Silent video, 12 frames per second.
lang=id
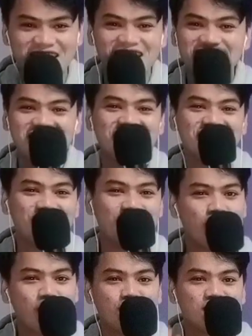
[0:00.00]
Saya tidak tahu apa
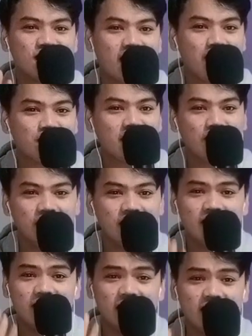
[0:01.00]
mau cakap, tapi
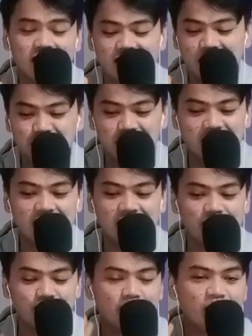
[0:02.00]
ini dia punya
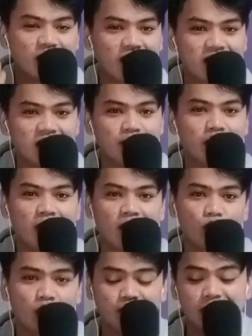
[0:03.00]
pemikiran ini memang
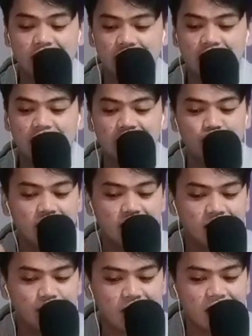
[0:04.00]
luar biasa. Dia beli
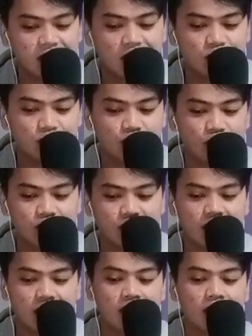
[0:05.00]
cipta satu drone
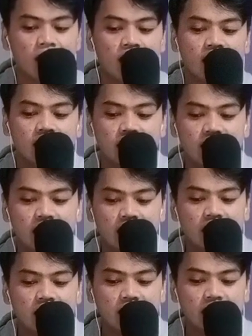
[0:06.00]
yang yang
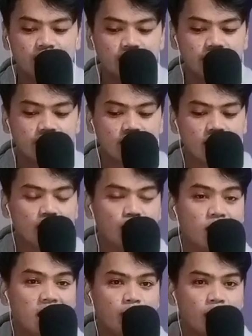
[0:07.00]

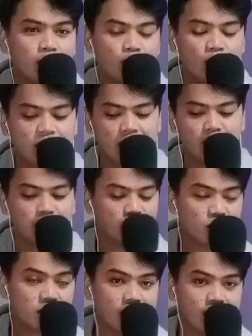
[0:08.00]
boleh bermuatan
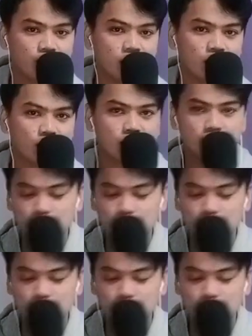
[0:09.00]
manusia begitu.